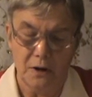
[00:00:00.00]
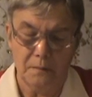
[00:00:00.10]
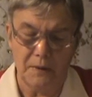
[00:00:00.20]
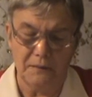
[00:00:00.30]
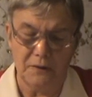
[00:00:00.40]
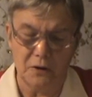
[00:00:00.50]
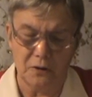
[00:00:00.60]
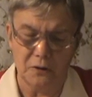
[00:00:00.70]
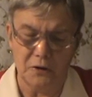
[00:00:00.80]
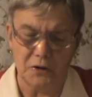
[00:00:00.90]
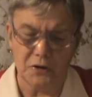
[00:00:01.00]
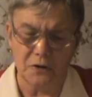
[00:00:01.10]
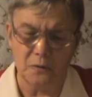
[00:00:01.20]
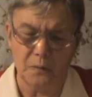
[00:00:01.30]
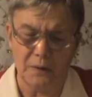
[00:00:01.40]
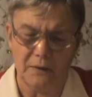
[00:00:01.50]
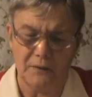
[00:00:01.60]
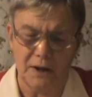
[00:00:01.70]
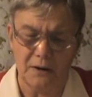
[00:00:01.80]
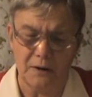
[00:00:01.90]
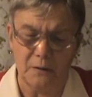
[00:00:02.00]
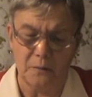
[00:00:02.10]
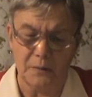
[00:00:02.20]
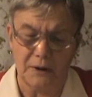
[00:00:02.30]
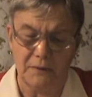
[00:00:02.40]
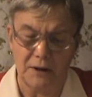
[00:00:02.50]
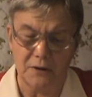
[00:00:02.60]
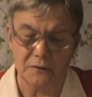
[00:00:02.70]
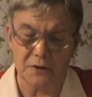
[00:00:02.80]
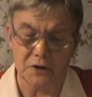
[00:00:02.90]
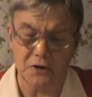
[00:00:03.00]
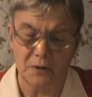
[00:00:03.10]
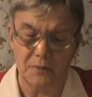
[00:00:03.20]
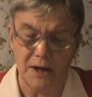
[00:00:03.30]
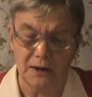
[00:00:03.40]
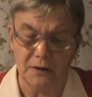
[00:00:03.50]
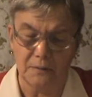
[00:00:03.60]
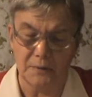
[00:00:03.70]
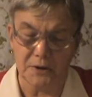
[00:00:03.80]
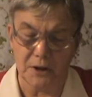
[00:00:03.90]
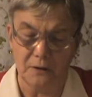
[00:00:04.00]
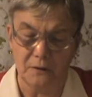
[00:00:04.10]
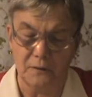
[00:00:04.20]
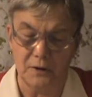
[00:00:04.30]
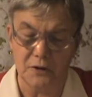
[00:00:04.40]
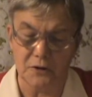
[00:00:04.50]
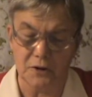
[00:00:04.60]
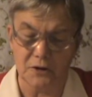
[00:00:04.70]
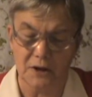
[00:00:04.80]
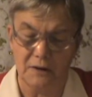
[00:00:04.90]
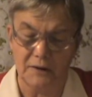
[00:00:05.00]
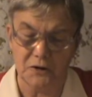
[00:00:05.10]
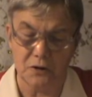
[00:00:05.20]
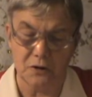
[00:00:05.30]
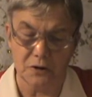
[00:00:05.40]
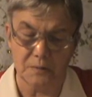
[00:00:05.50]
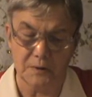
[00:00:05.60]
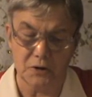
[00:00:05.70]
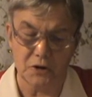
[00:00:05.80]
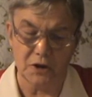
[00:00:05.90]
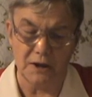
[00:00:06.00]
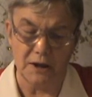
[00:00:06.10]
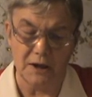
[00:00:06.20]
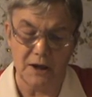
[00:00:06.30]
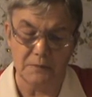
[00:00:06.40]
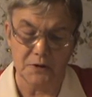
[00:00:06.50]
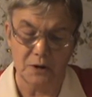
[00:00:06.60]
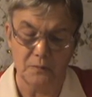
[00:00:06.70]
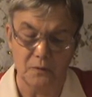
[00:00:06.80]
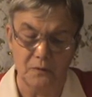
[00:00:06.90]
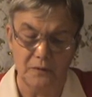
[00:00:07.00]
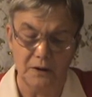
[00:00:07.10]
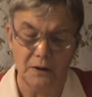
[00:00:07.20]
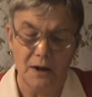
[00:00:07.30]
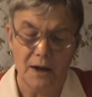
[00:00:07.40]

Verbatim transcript: Pewni rolnicy uprawiający ziemniaki postanowili zostawiać do spożycia najlepsze bulwy,